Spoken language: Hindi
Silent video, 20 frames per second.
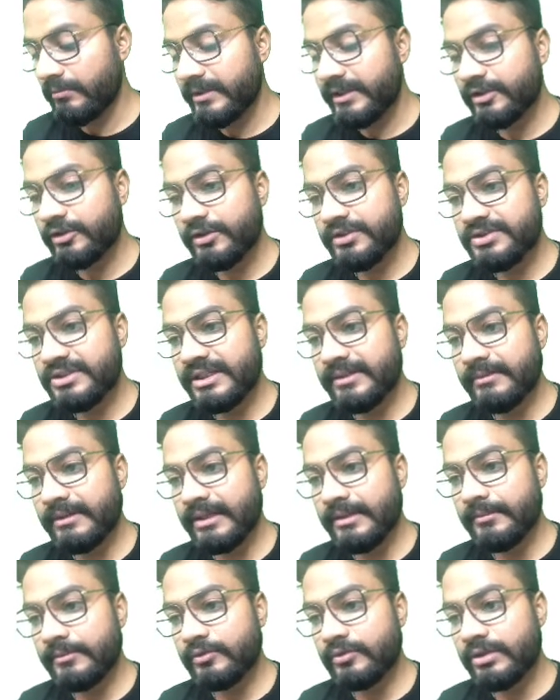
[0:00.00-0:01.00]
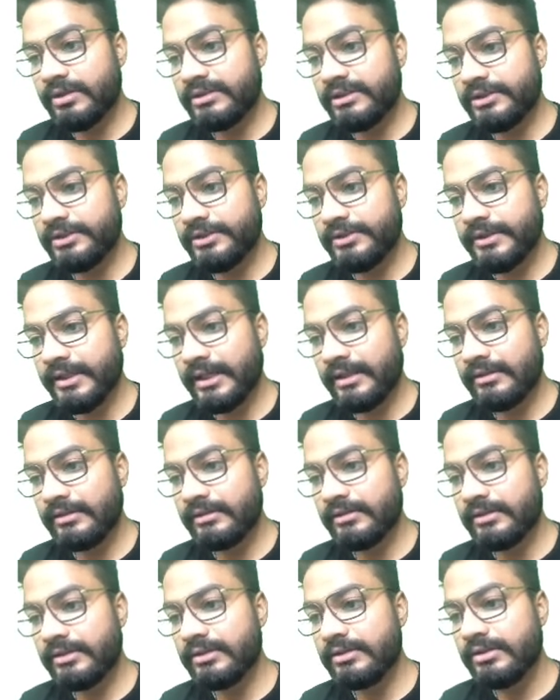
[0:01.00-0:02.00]
में तो इसके बारे में थोड़ा सा याद
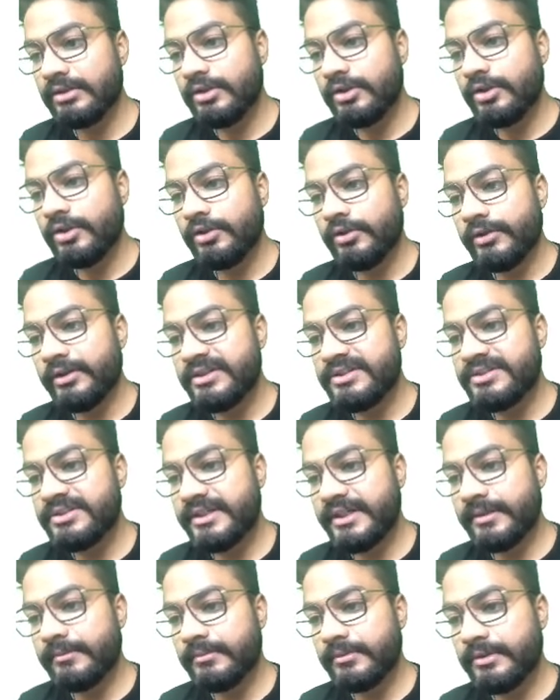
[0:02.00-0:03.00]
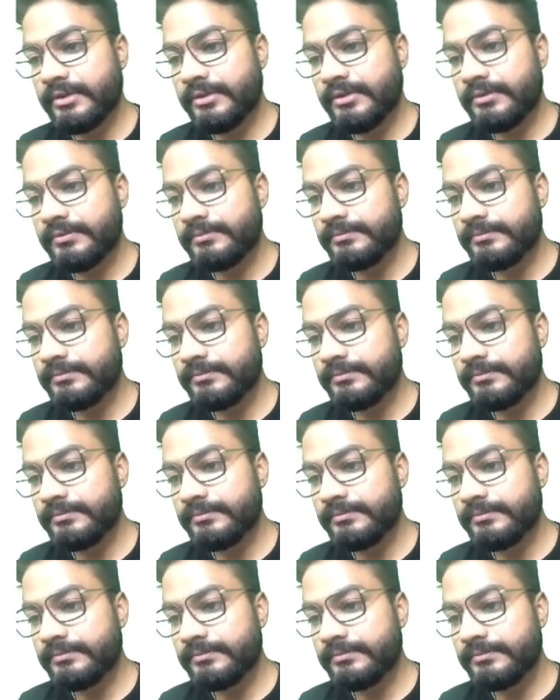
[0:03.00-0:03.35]
रखना और स्टेट बर्ड